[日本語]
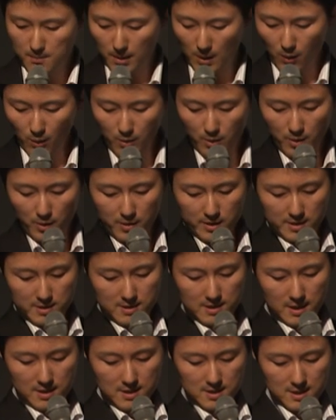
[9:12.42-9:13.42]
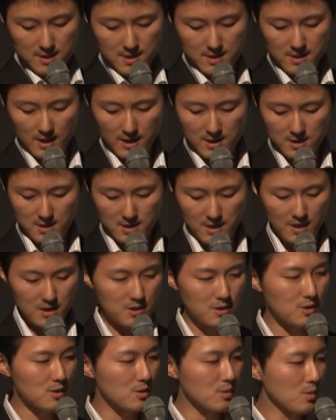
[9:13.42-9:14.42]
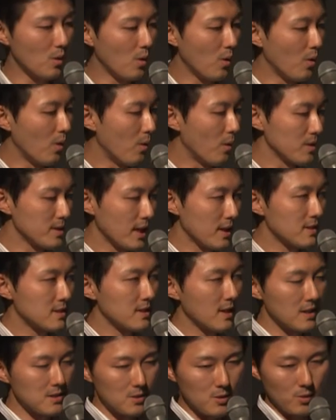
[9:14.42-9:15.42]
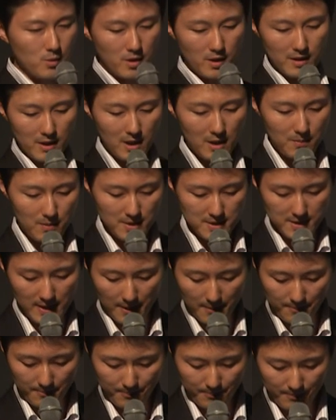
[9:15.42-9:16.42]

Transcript: このようにですね実践事例集を作成することができました